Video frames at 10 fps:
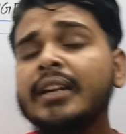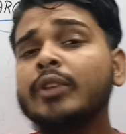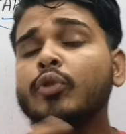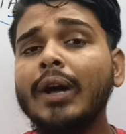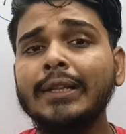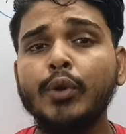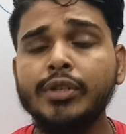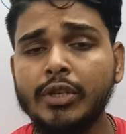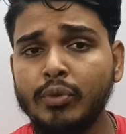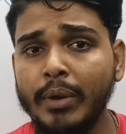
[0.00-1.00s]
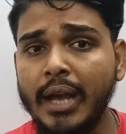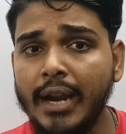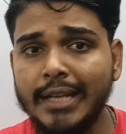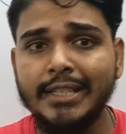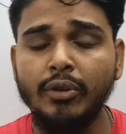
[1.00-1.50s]
না সকাল দশটার সময়
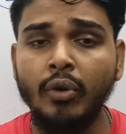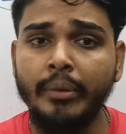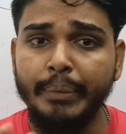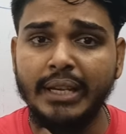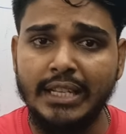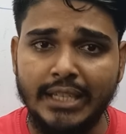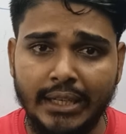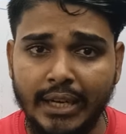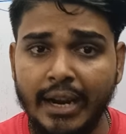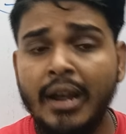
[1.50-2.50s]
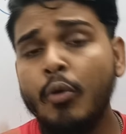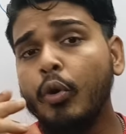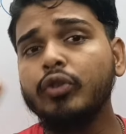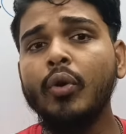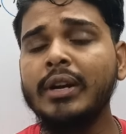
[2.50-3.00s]
আর আসে কখন বিকেল চারটায়
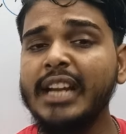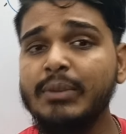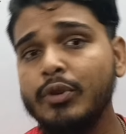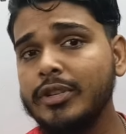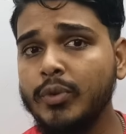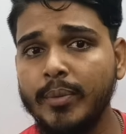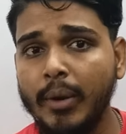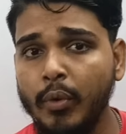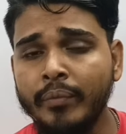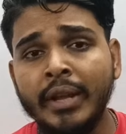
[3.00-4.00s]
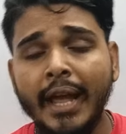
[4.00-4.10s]
কতক্ষণ টাইম হচ্ছে তুমি ভাবো